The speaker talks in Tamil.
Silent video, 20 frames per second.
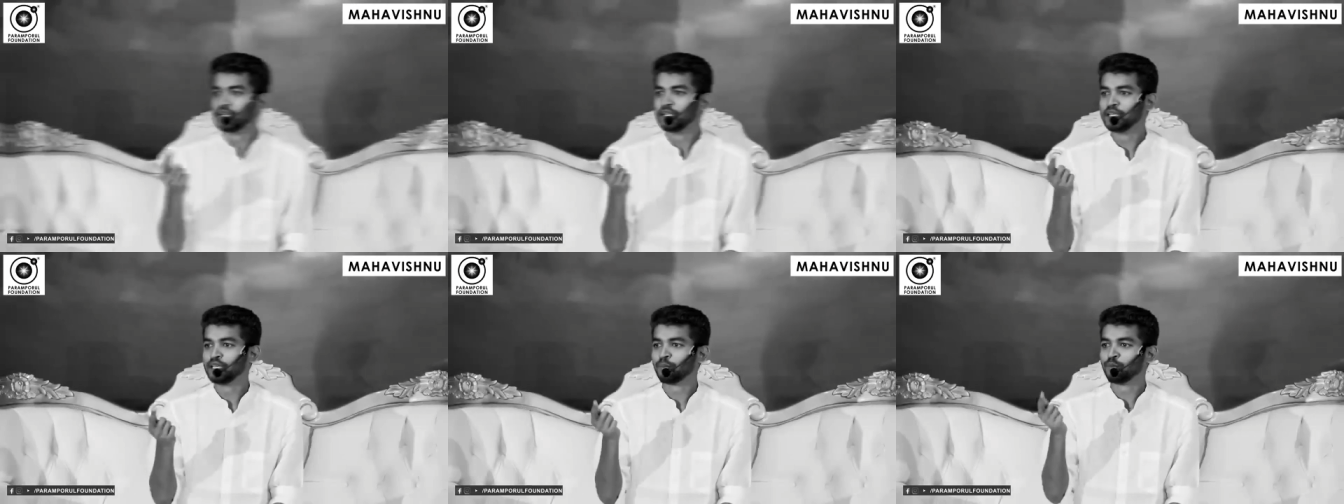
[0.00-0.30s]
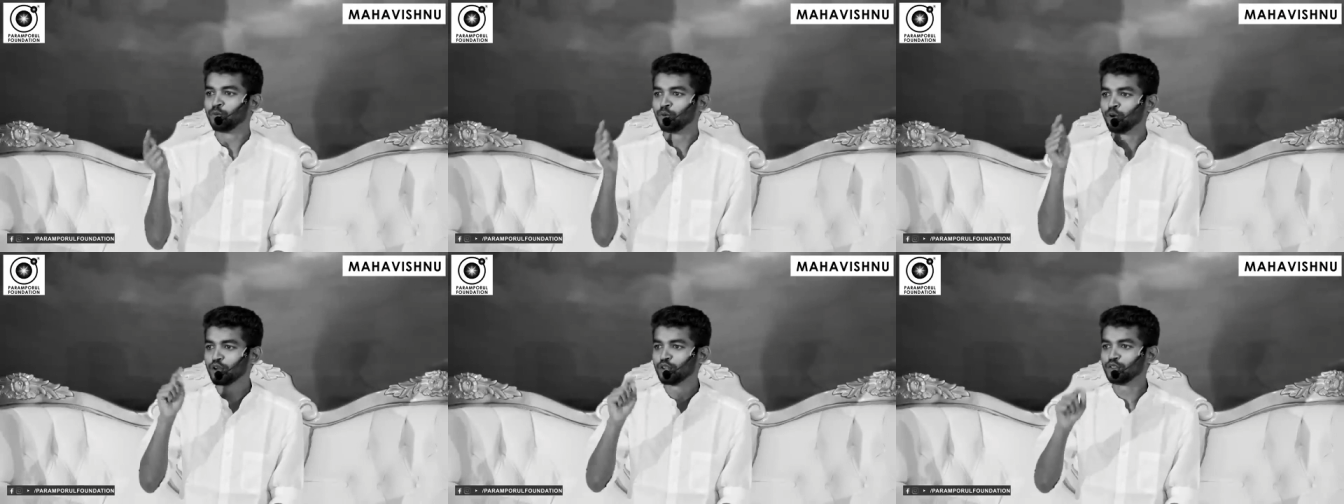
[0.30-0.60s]
நீங்கள்
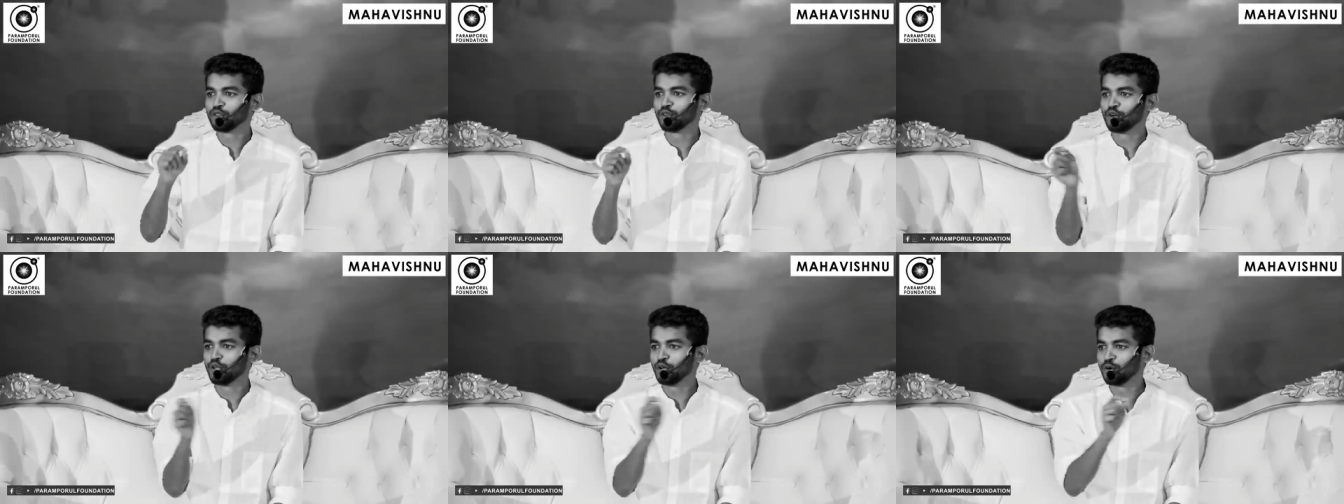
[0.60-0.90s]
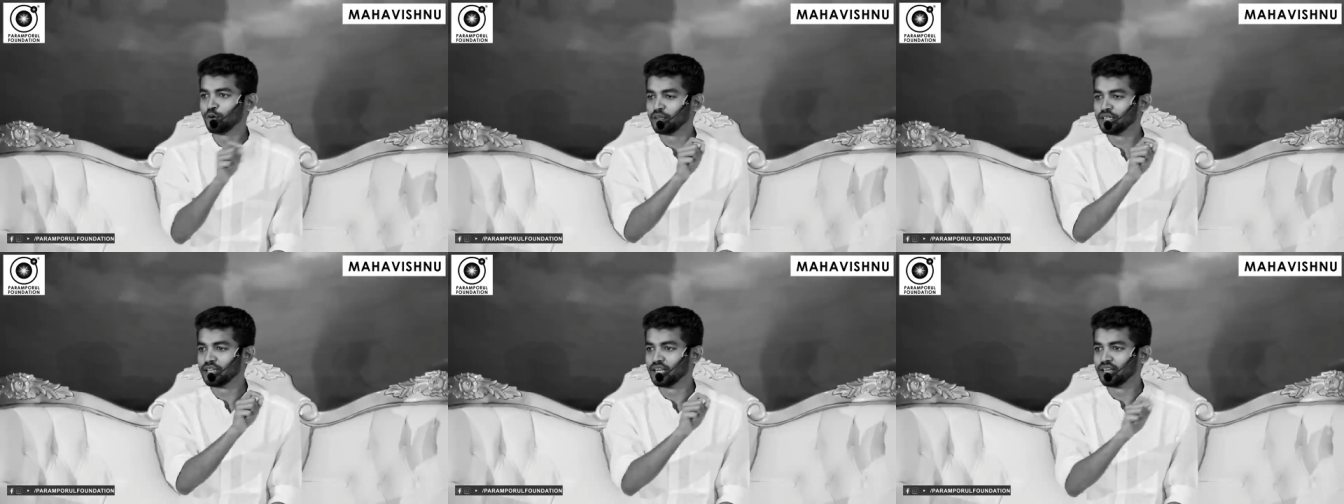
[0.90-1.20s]
பிறந்தோடனே
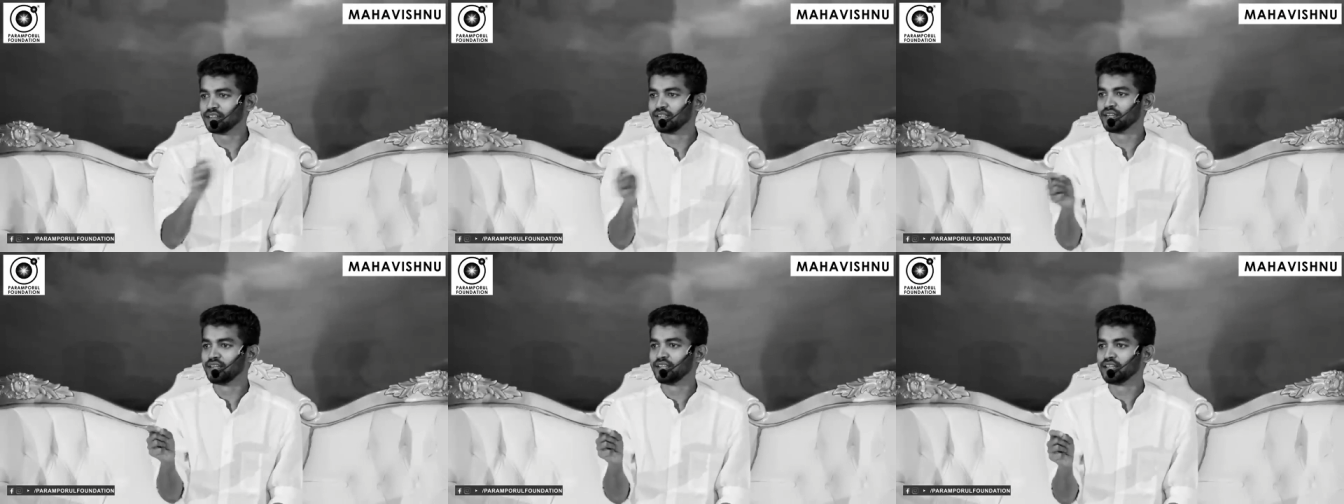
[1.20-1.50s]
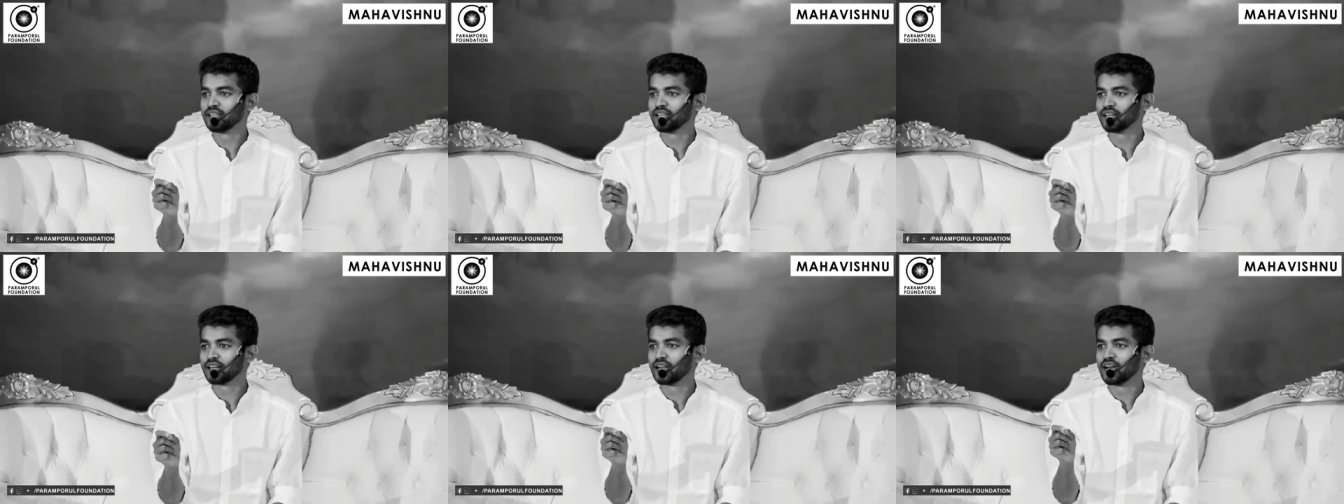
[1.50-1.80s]
ஒரு எழுத்து
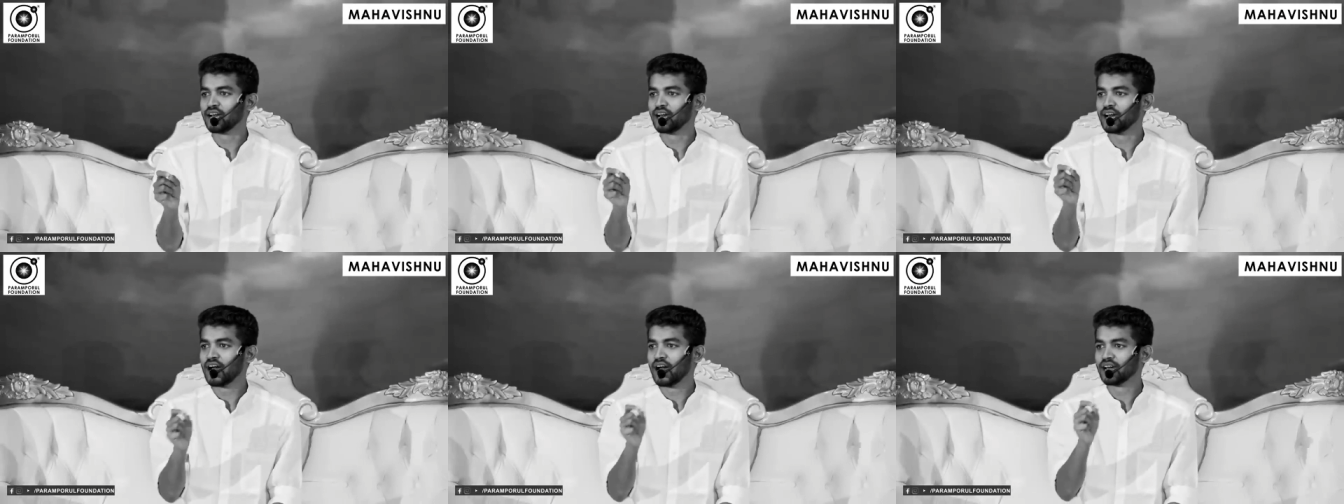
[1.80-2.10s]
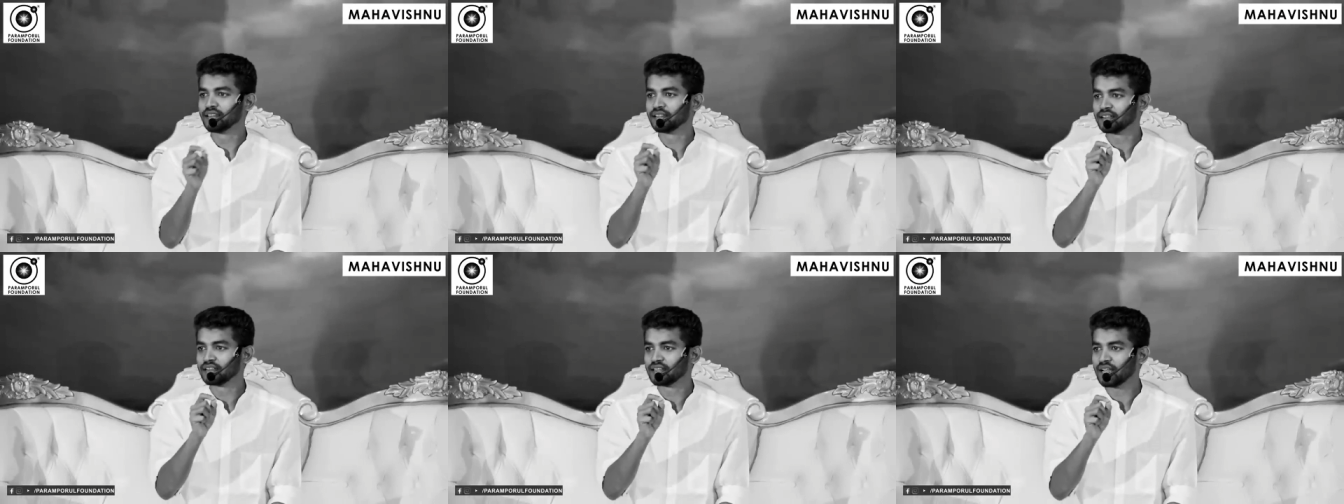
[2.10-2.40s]
எழுதிடுறான்
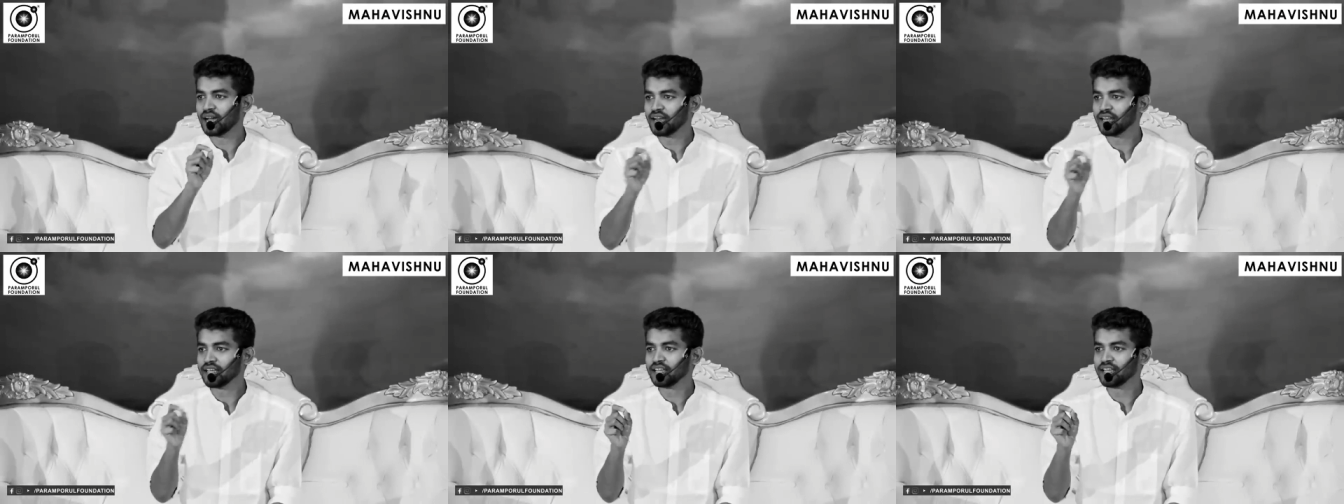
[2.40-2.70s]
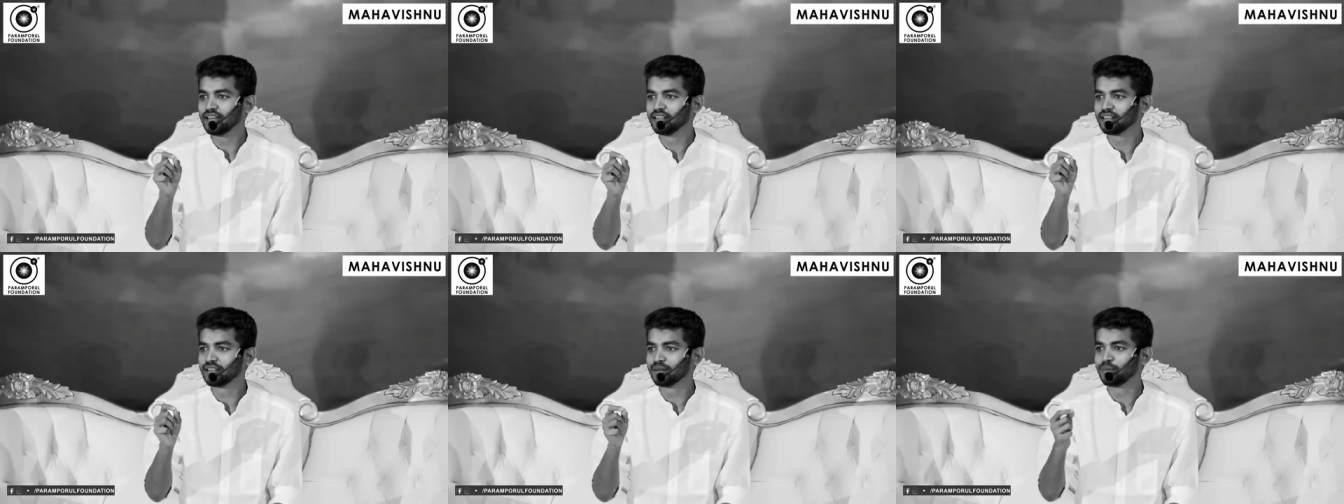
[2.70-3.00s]
அந்த
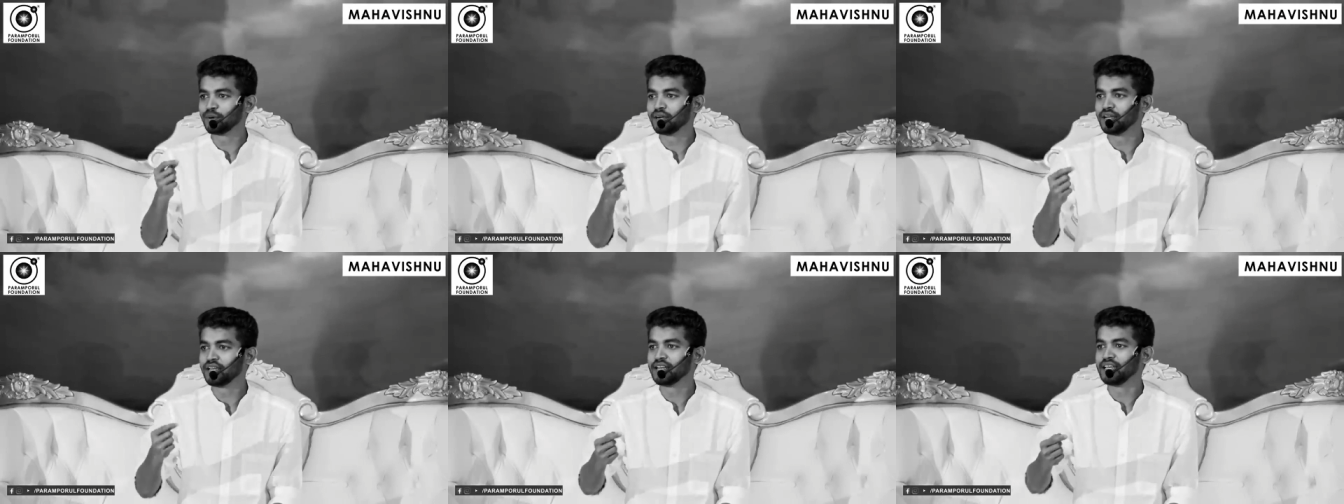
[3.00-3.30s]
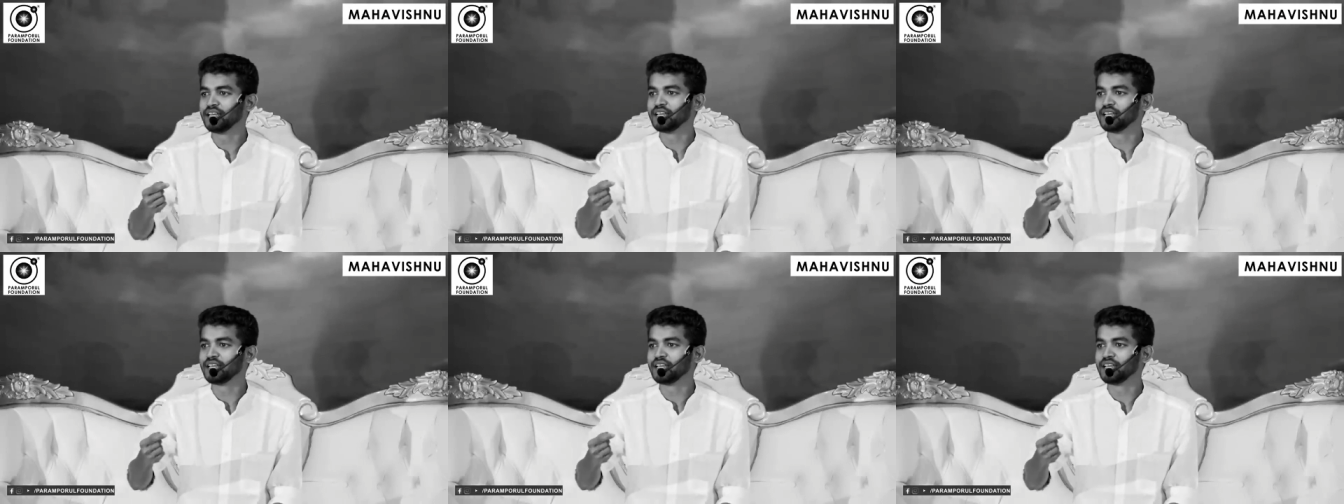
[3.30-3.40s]
தலையெழுத்துப்படி